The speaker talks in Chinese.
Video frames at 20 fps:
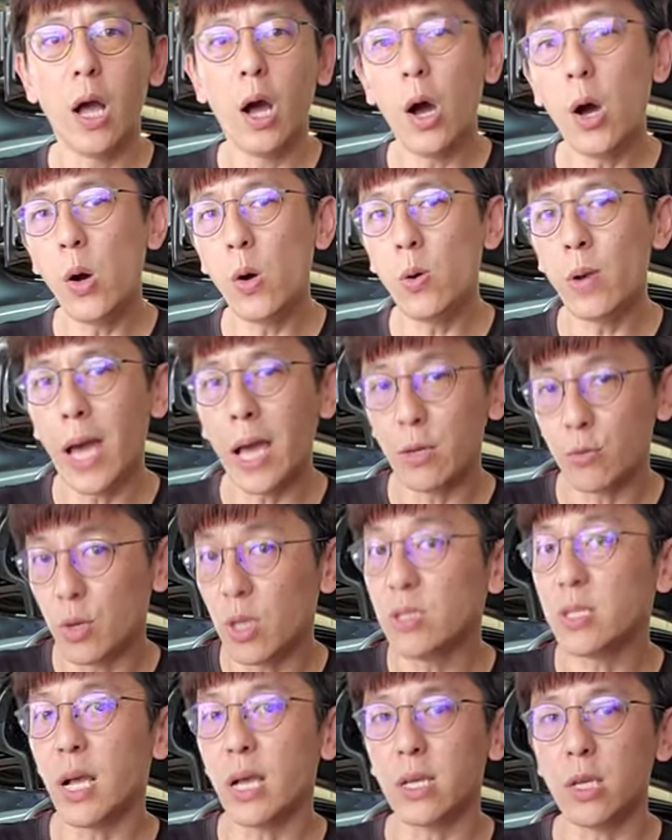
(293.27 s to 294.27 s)
后来
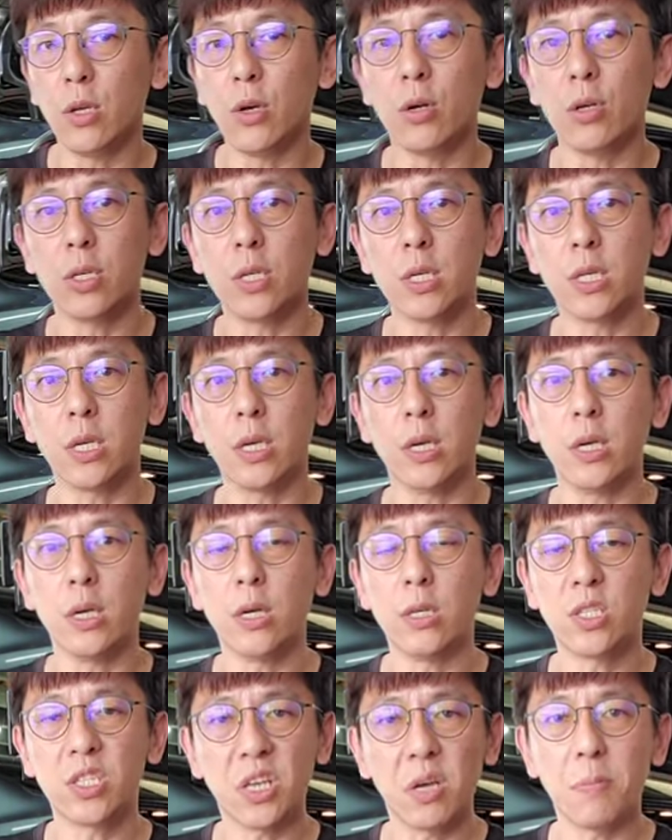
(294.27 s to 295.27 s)
原厂也有一
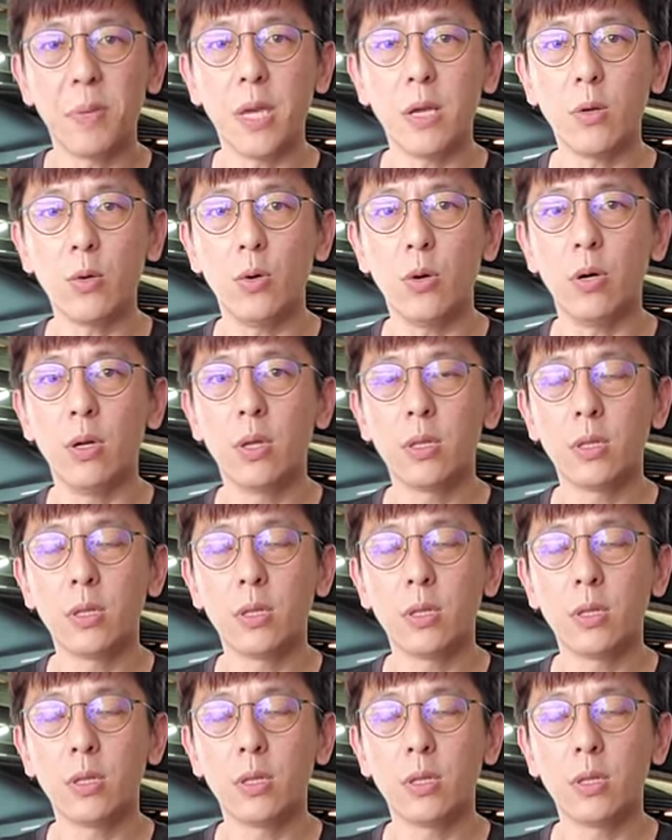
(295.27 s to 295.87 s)
个色变过，